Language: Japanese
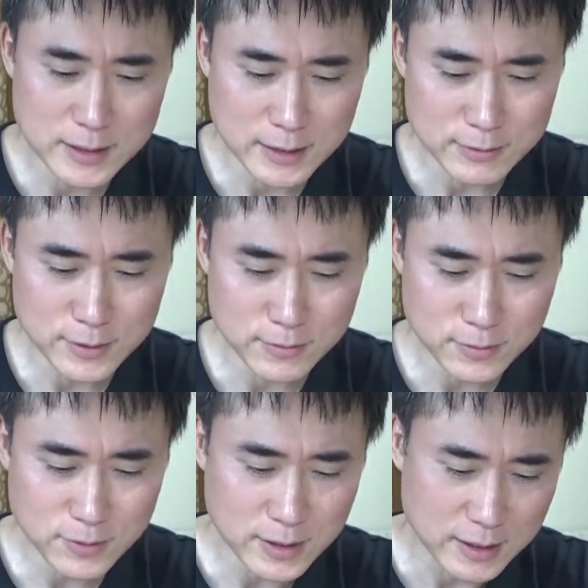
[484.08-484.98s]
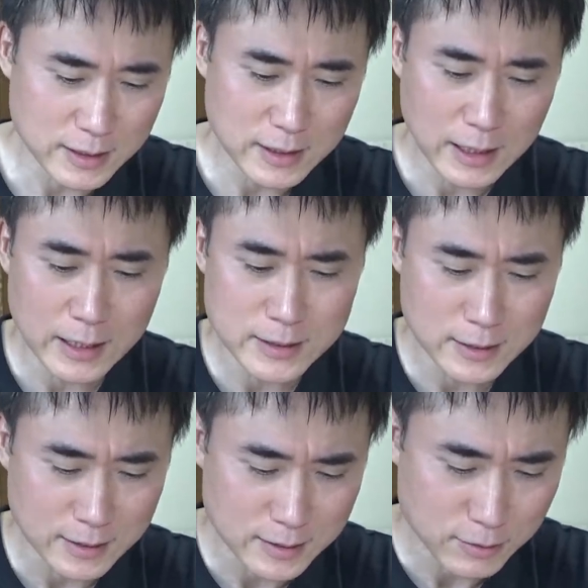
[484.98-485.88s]
臣になるっていうことがあり
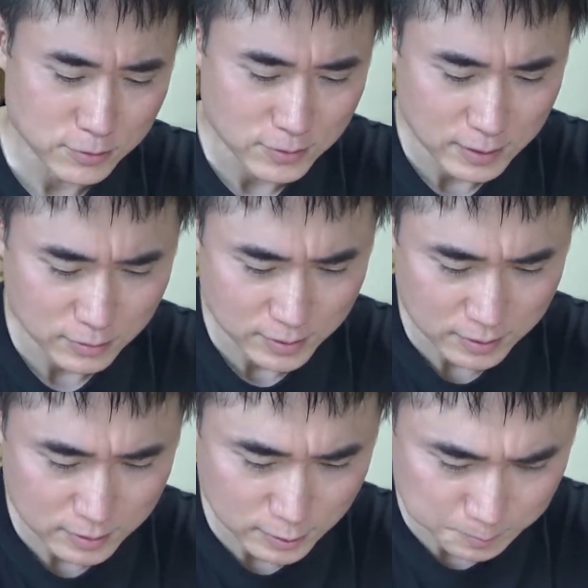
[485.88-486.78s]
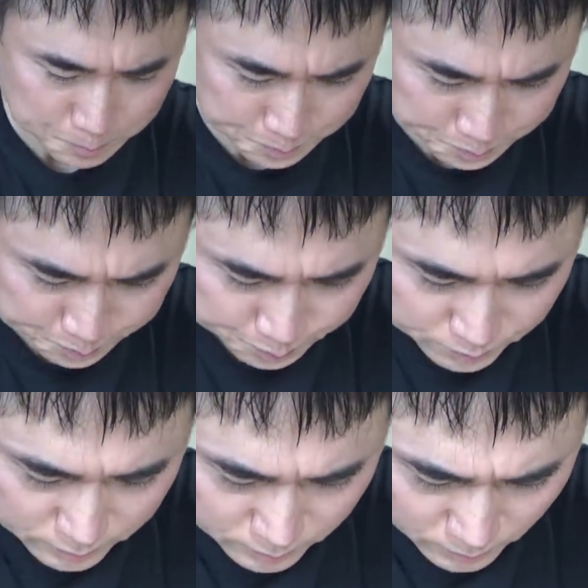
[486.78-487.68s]
えないってことになるわけですね。
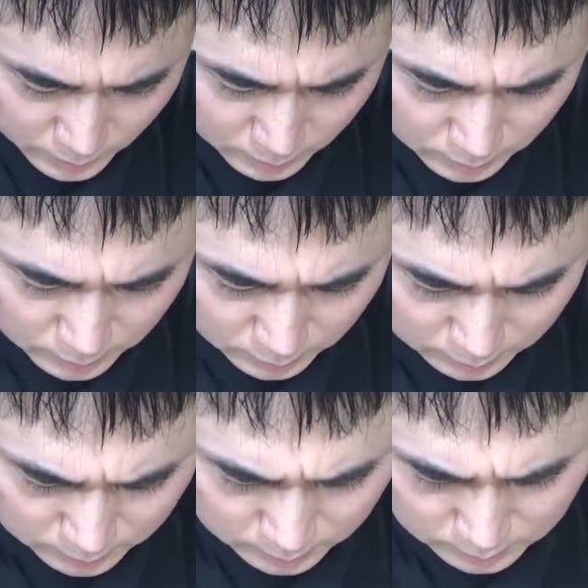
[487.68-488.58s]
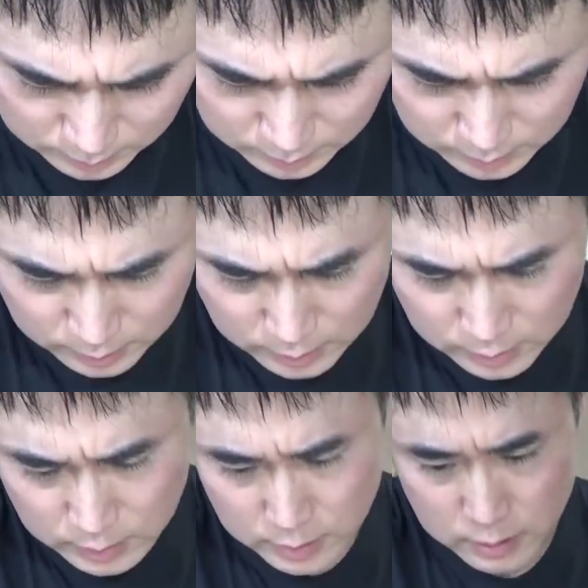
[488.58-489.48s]
で
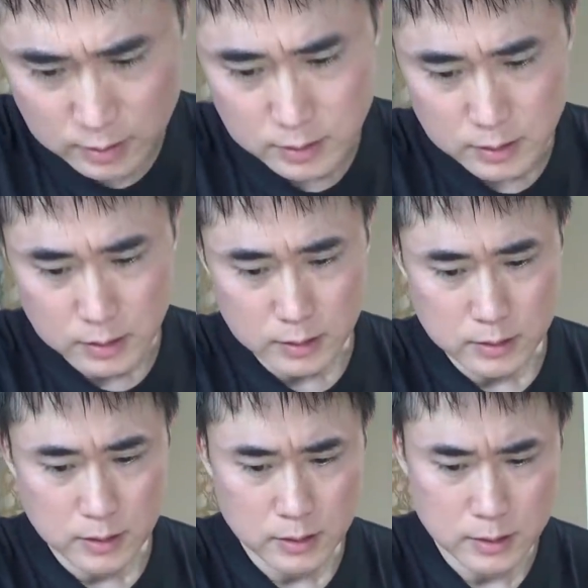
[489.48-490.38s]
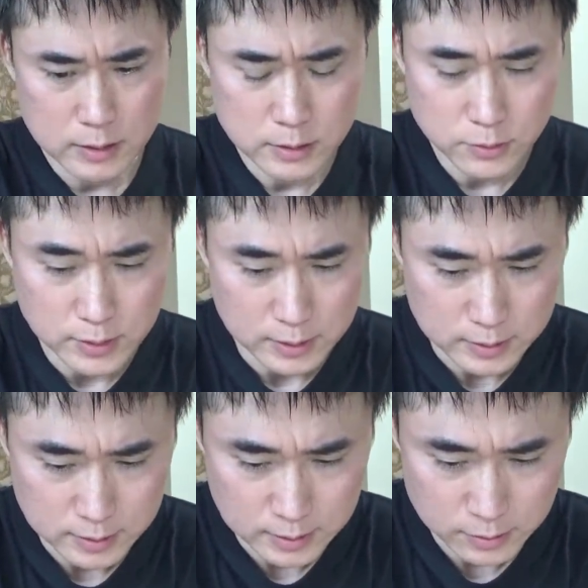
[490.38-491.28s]
で、えー、そうなんで
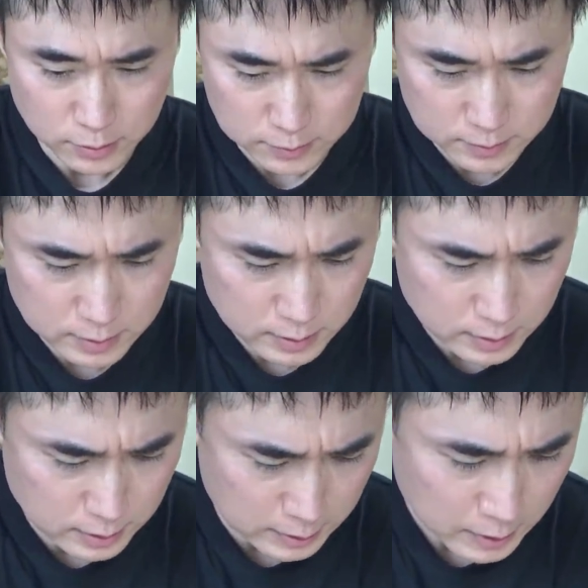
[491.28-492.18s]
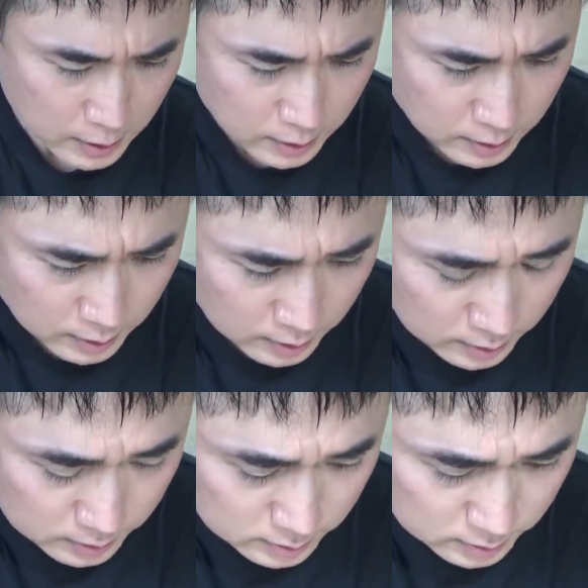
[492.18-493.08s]
すけれどで
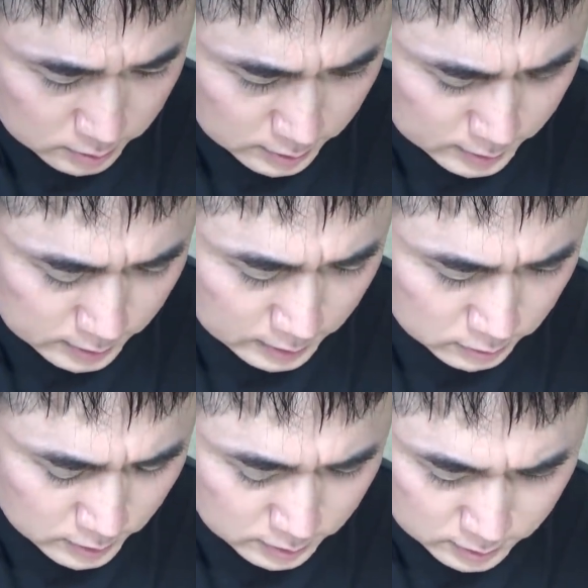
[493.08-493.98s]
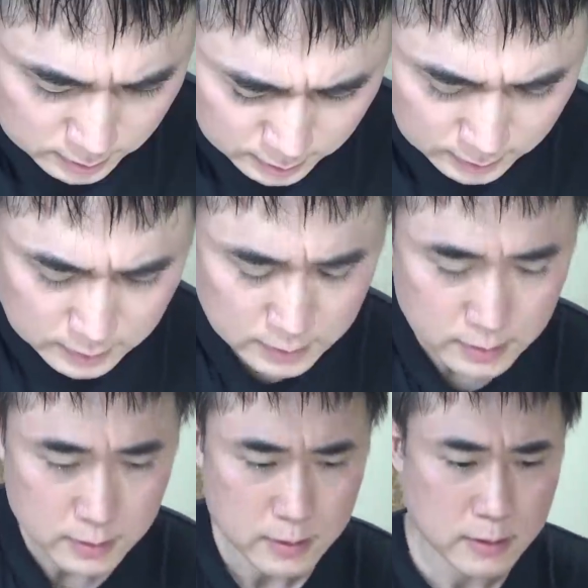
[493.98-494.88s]
菅さんはですね
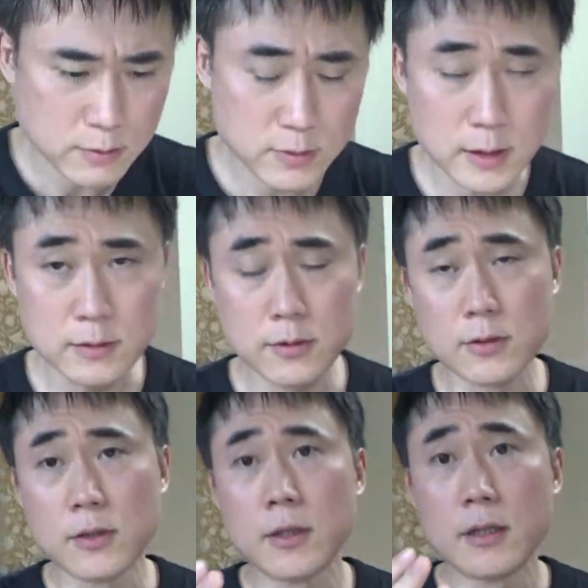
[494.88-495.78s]
とにかく